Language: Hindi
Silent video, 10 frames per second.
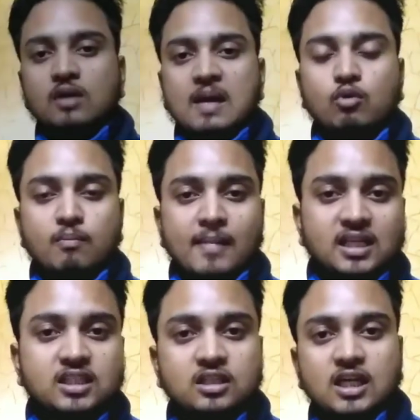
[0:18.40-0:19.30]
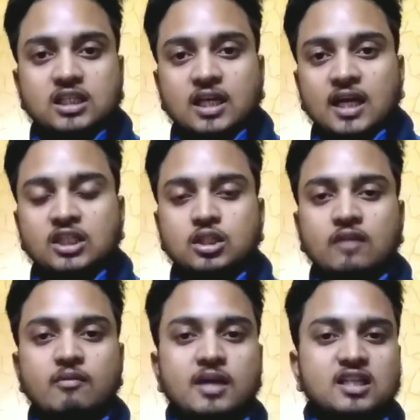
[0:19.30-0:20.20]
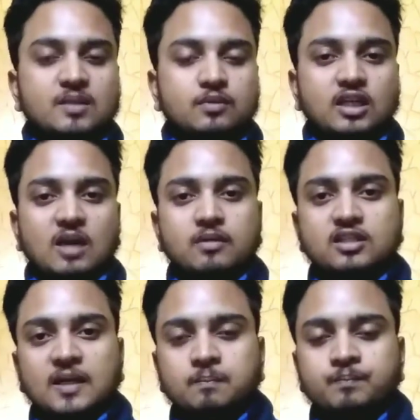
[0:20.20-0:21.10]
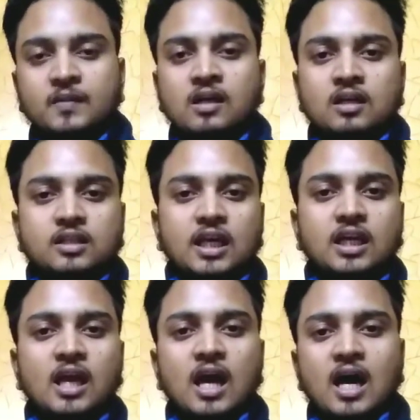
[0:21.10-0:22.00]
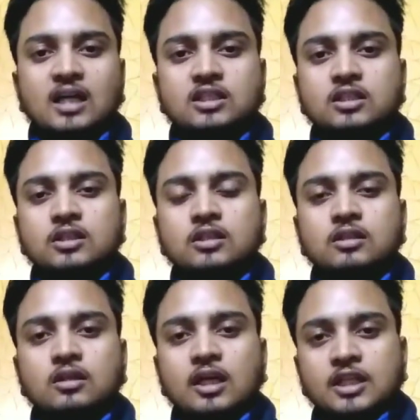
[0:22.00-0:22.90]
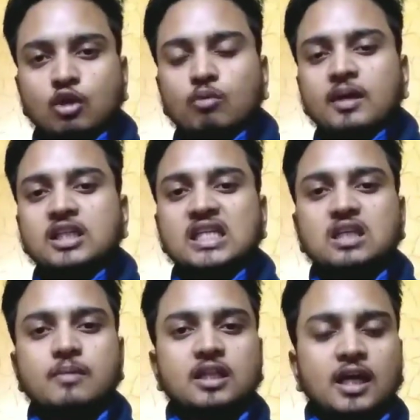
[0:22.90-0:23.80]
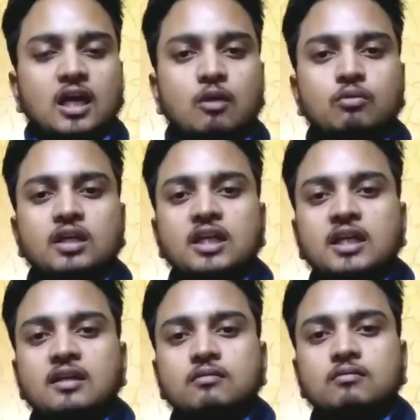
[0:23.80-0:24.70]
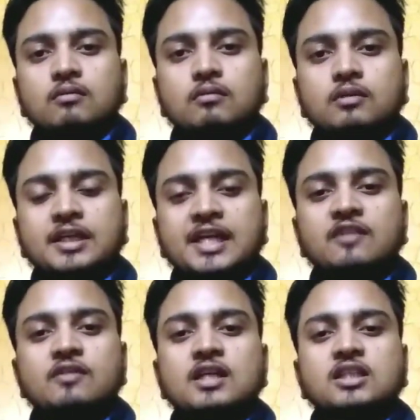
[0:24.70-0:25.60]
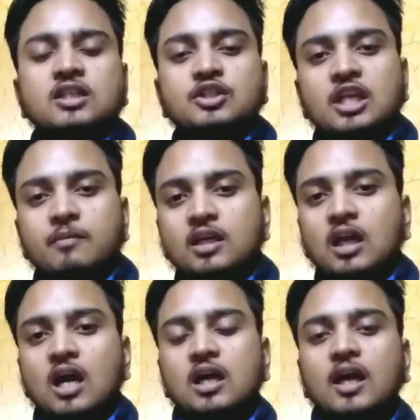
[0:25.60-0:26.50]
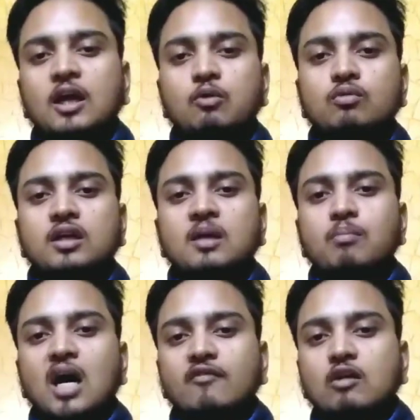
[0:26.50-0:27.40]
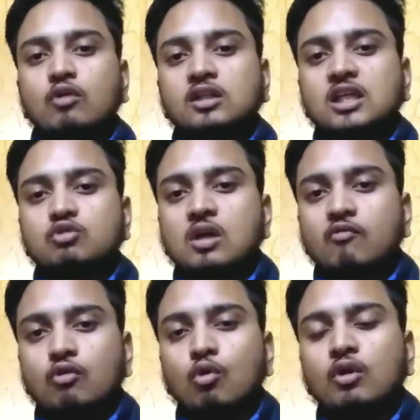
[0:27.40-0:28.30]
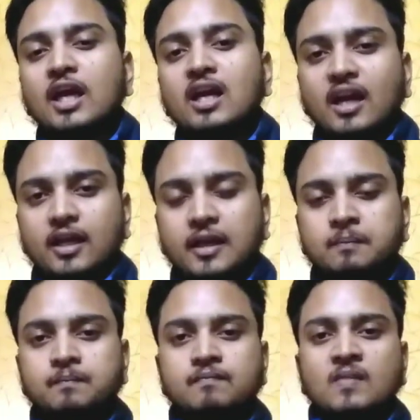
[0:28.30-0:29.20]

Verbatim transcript: द्वारा आपको मैसेज दिया जा रहा है जितने भी मेरे सब्सक्राइबर्स हैं देखिए आज के दिनों में जैसे मैं देख रहा हूं कि डीडी फ्री डिश के जितने भी ग्राहक हैं उनकी भावनाओं के साथ जो है वो लोग खेल रहे हैं